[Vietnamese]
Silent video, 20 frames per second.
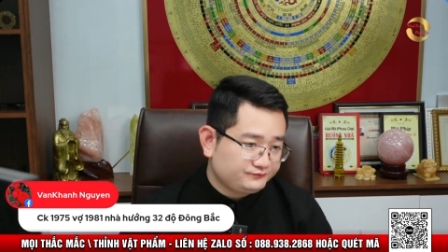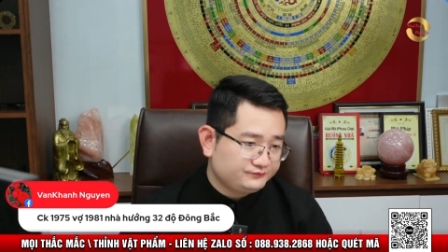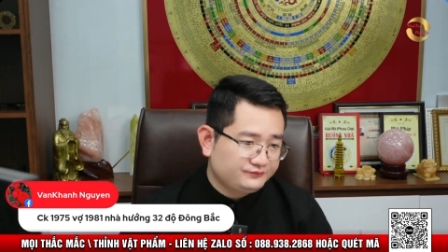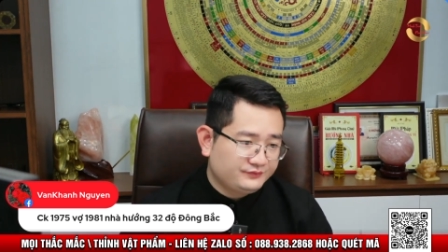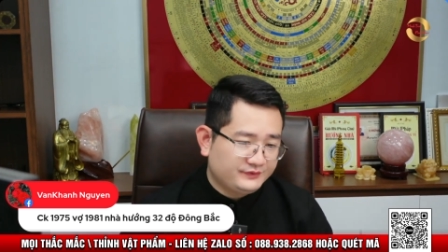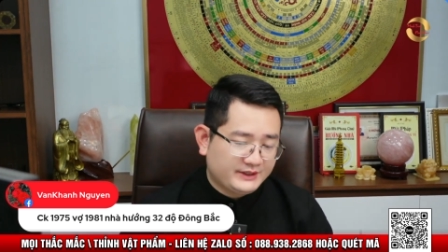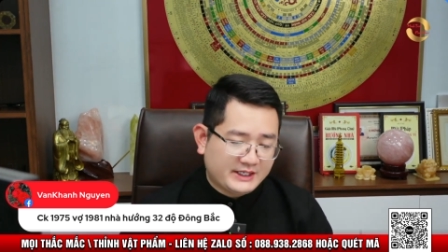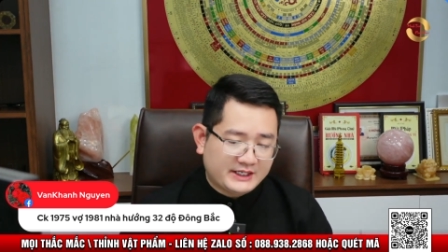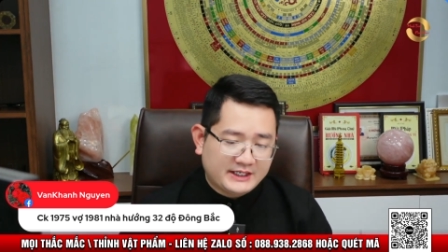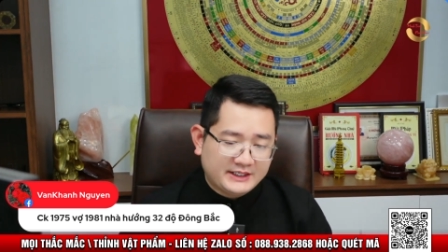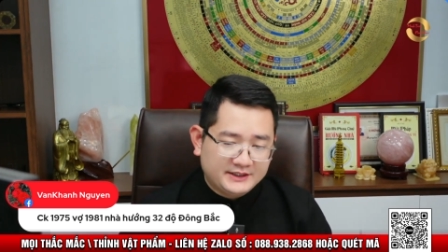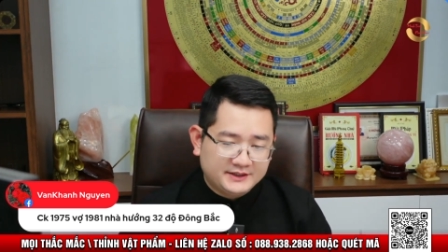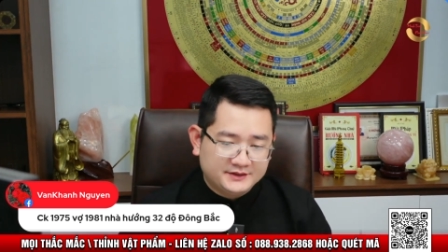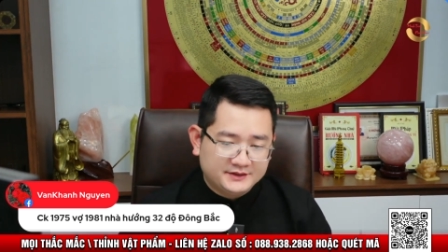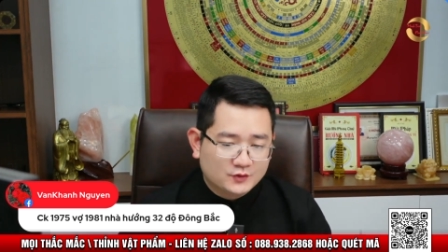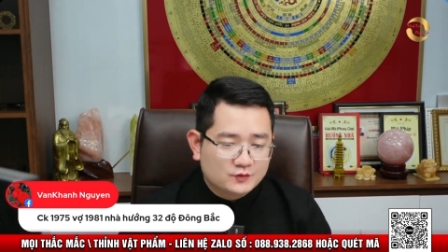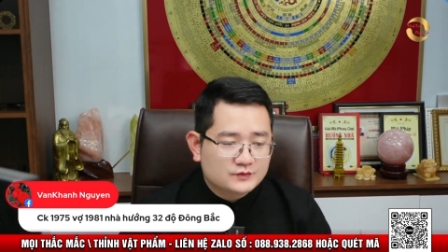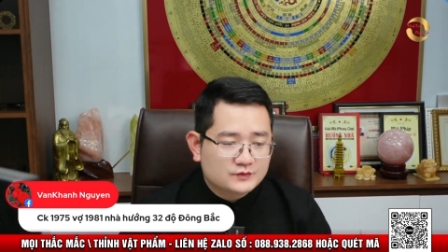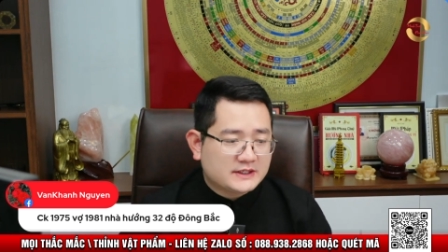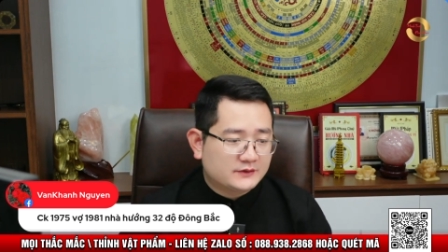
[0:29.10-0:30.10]
Nhà này
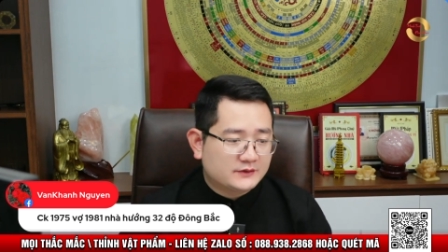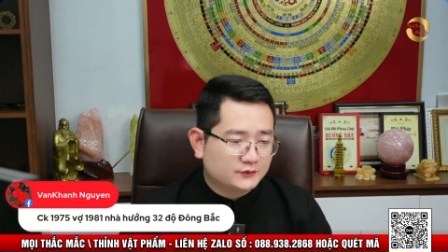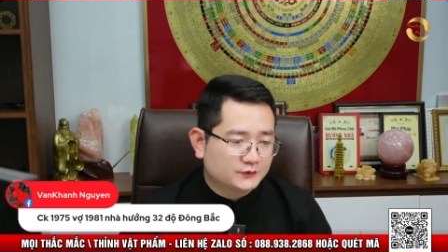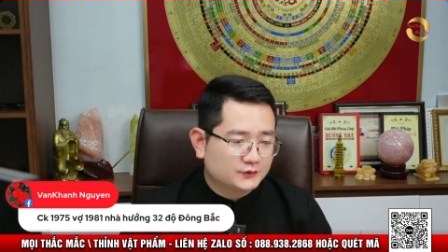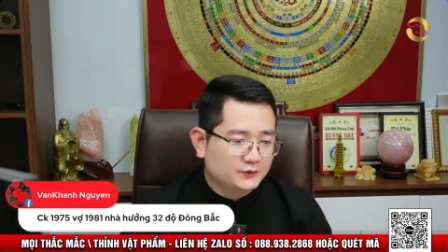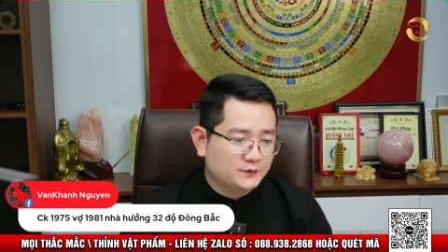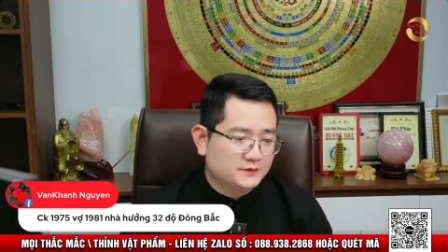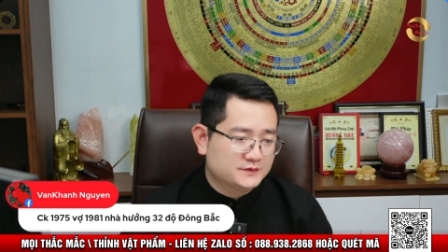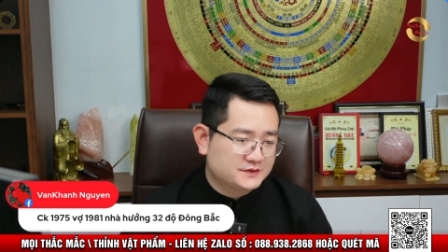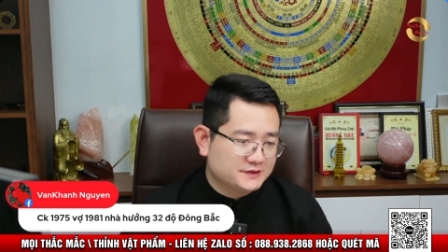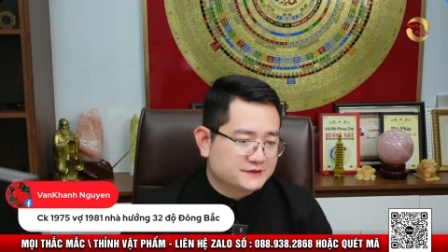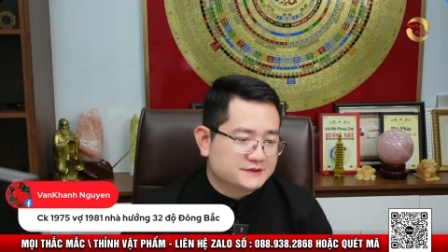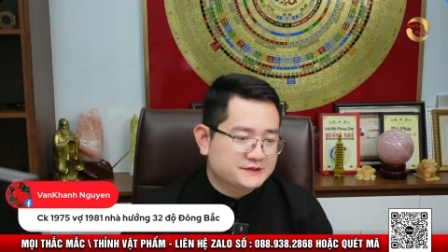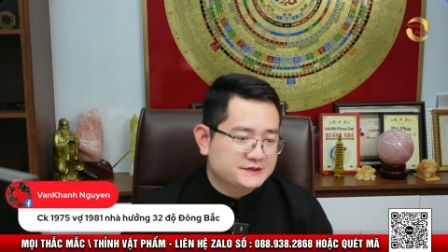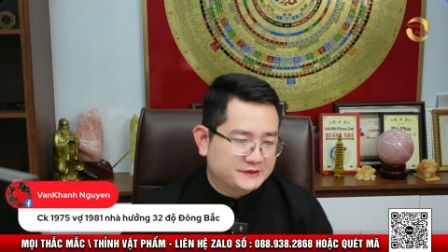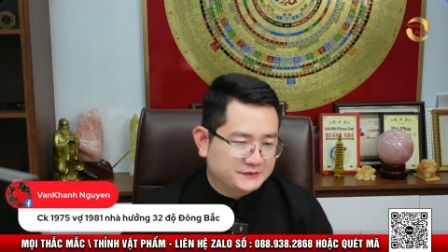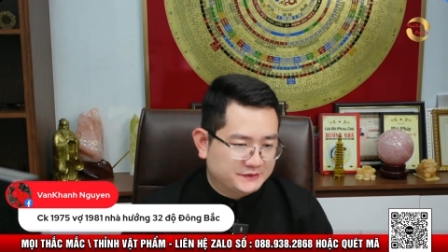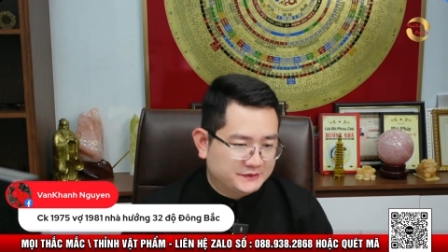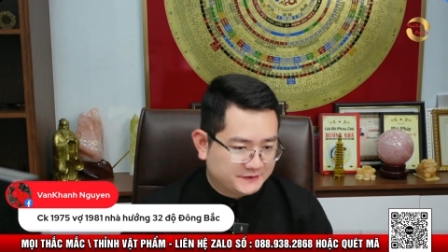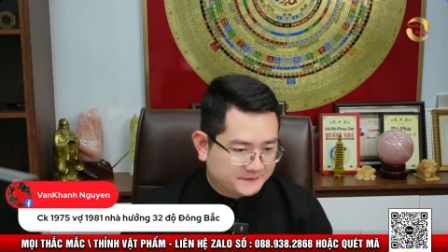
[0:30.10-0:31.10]
đúng sao tố tụng giữa
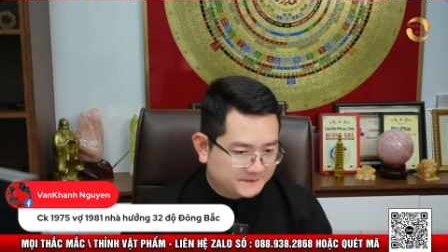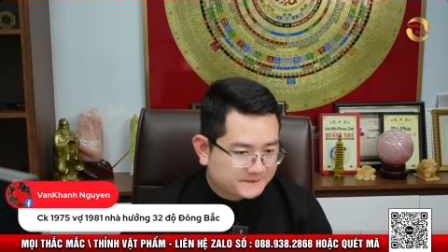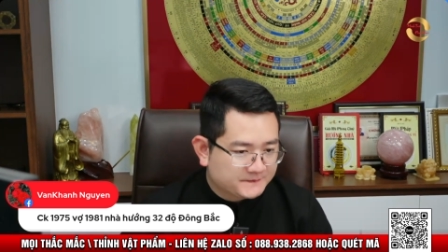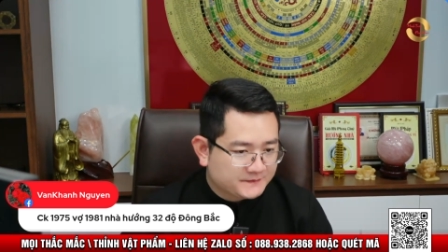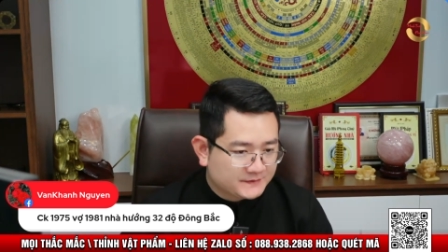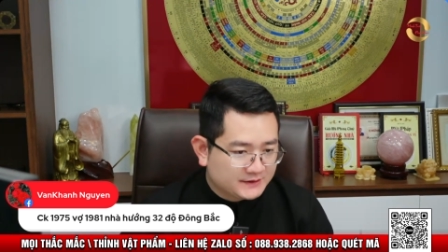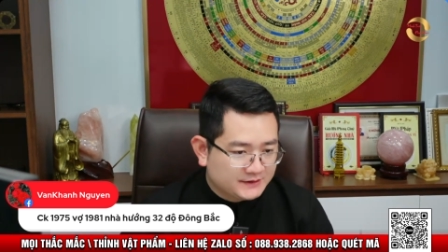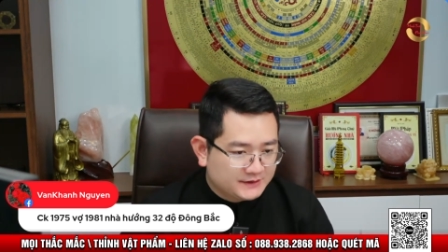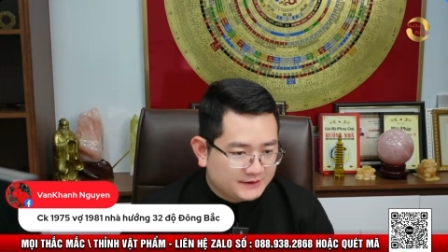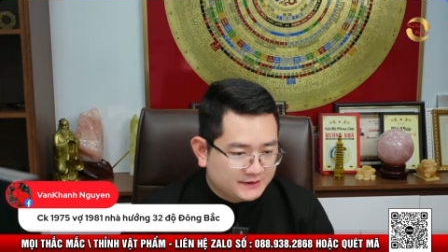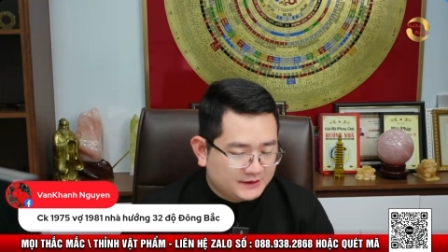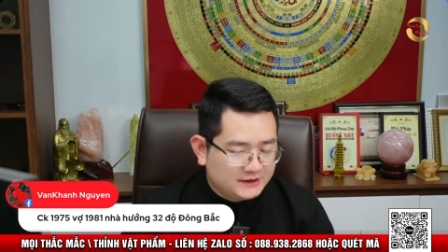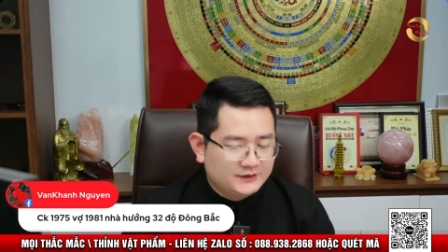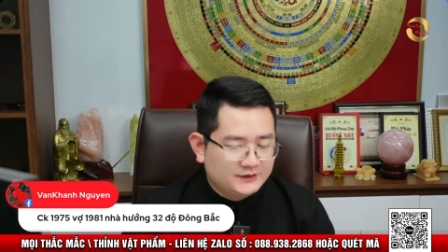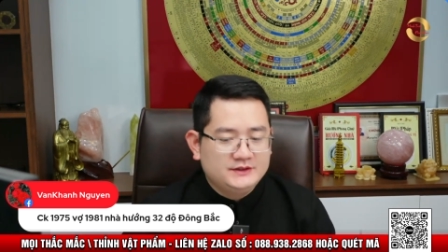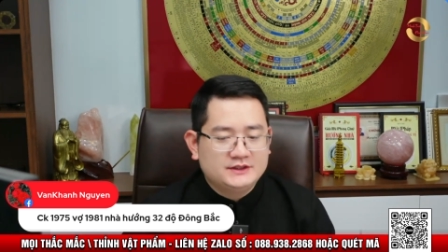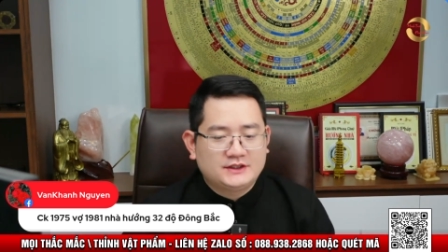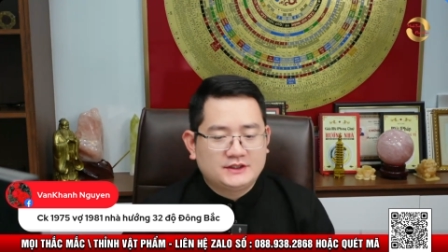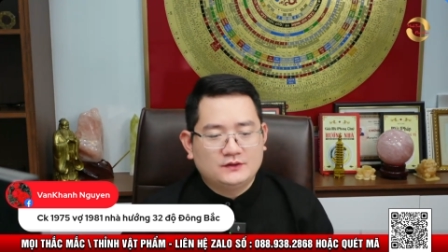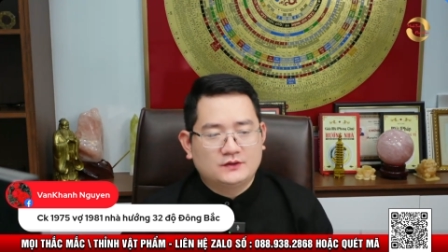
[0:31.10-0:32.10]
được. Nếu
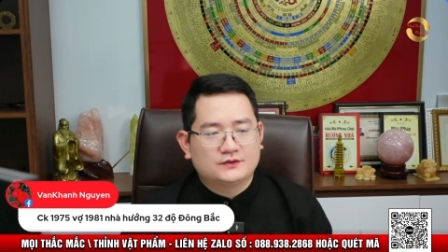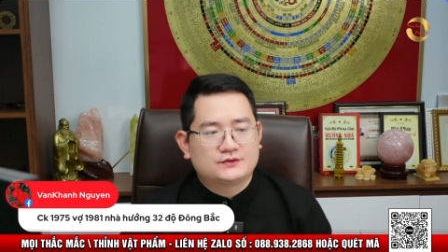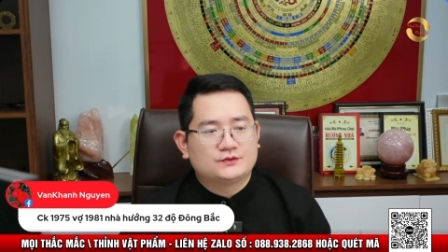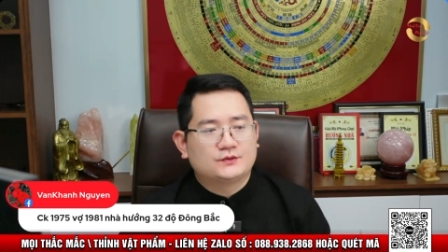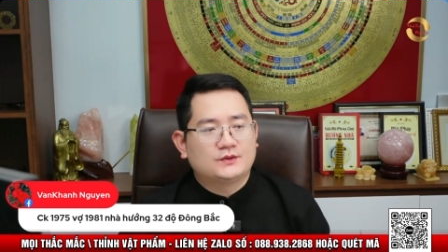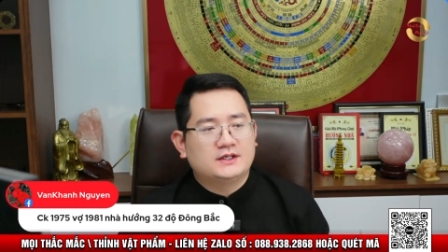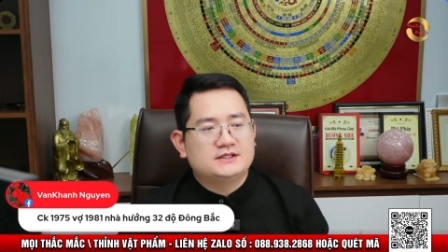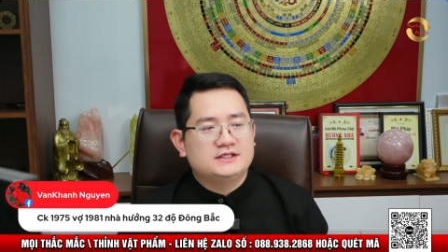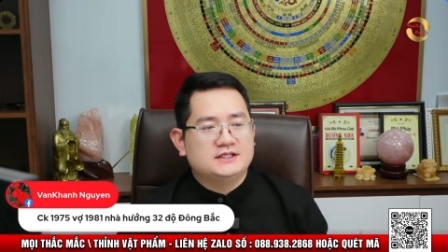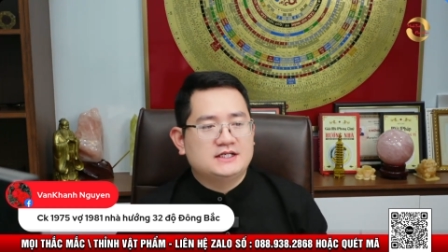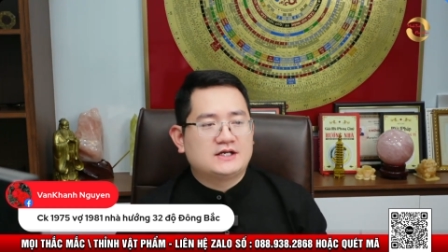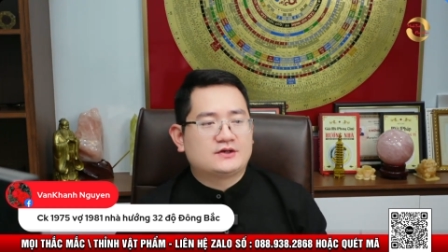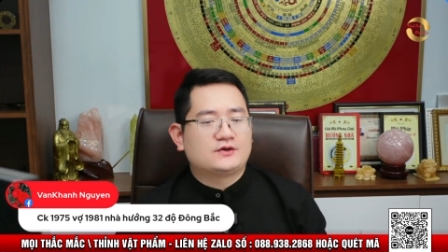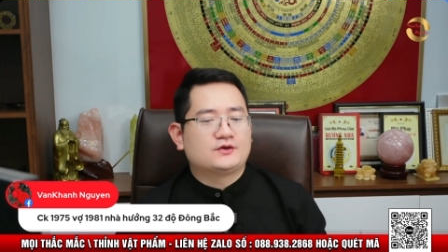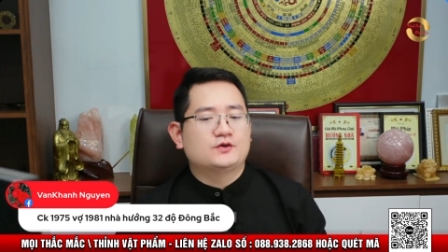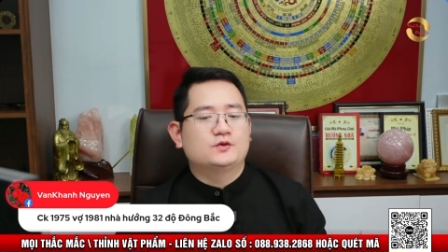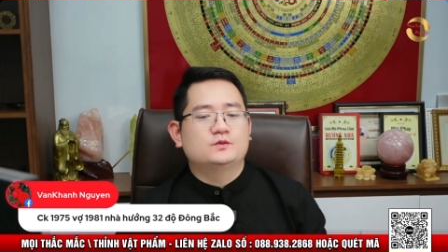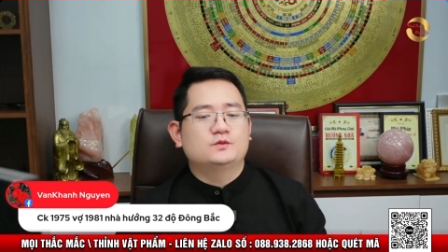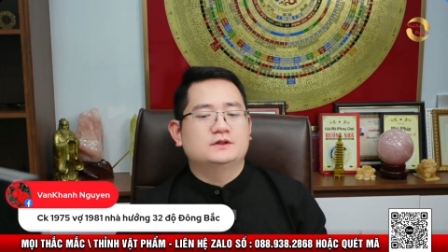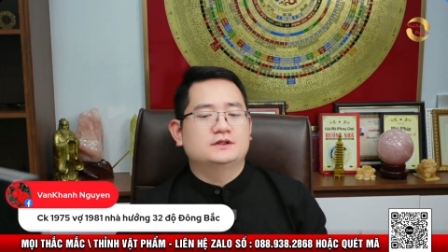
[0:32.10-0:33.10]
như cái độ số này chị đang nói
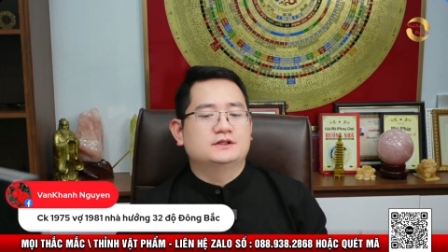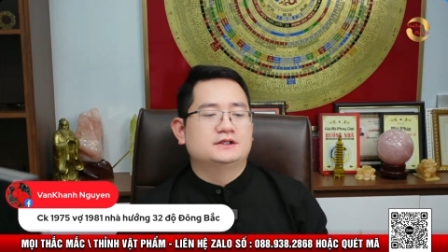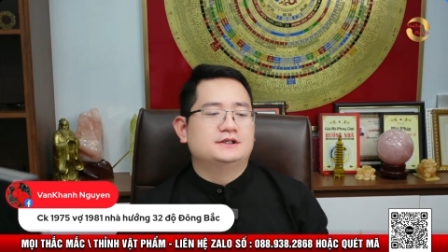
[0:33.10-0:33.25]
đúng.